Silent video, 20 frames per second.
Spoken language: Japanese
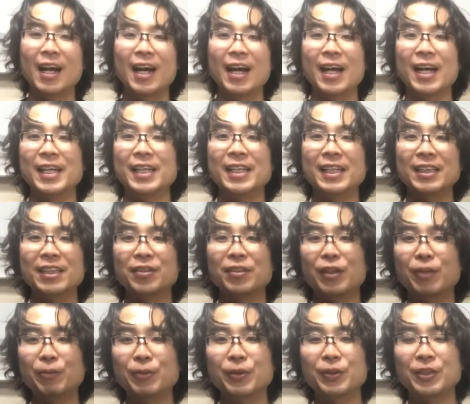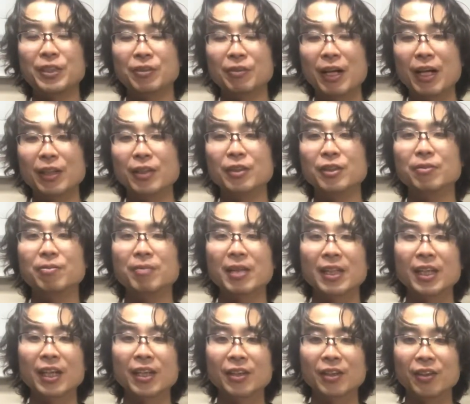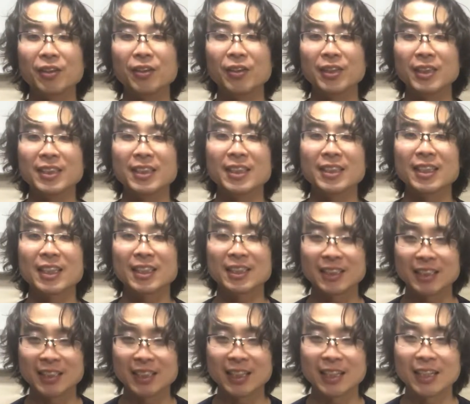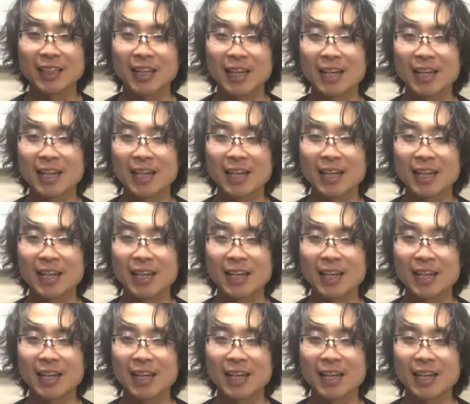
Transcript: えー、平田ドラム教室は群馬県の伊勢崎市、